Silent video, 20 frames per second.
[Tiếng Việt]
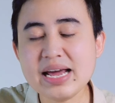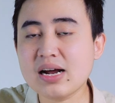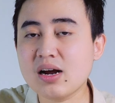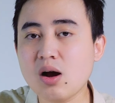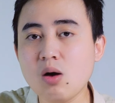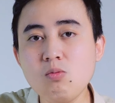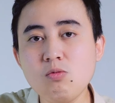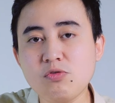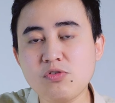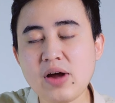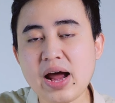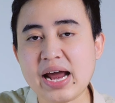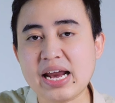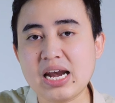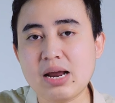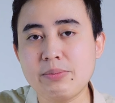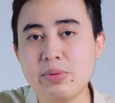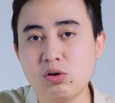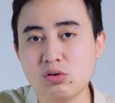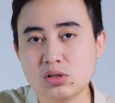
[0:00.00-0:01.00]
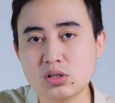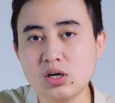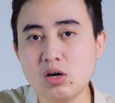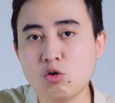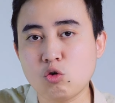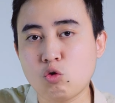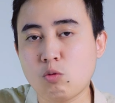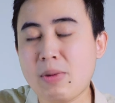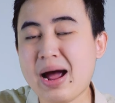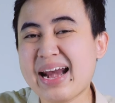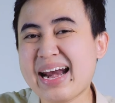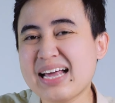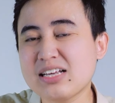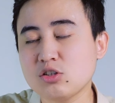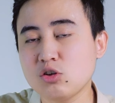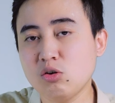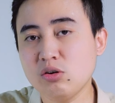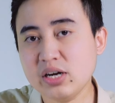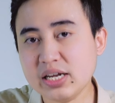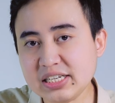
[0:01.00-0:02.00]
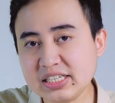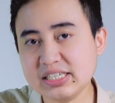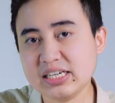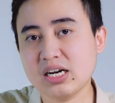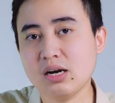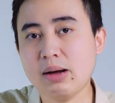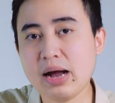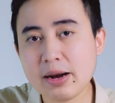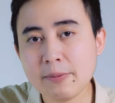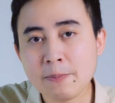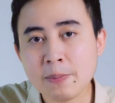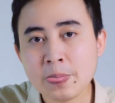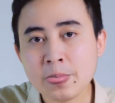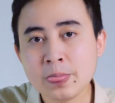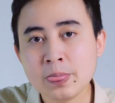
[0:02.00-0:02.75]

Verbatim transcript: Đây không phải là biểu tượng của Panasonic nha các bạn